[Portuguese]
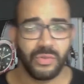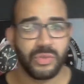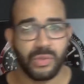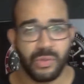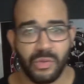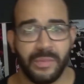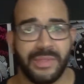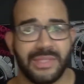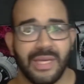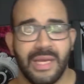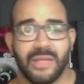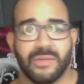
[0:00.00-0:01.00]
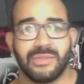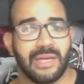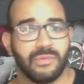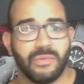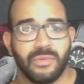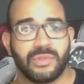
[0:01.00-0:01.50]
nos clubes, nos
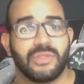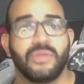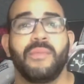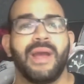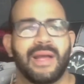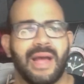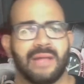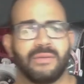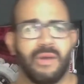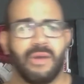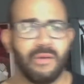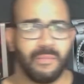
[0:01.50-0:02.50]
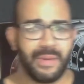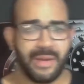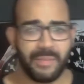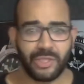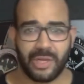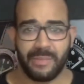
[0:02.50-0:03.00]
anúncios e no mercado, que eu
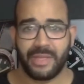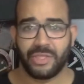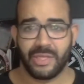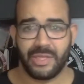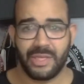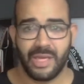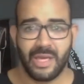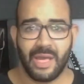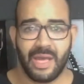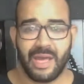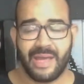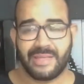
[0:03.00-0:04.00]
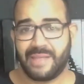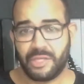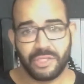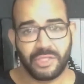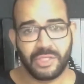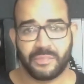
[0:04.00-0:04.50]
acompanho praticamente aí é,
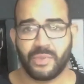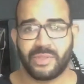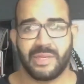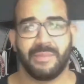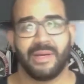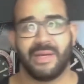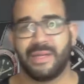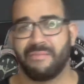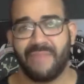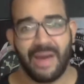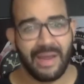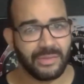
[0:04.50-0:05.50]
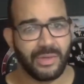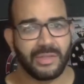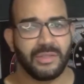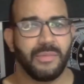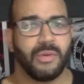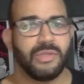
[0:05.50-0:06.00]
sete dias por semana, várias
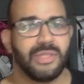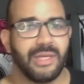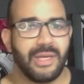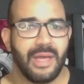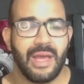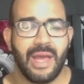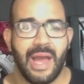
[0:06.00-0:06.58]
horas do meu dia,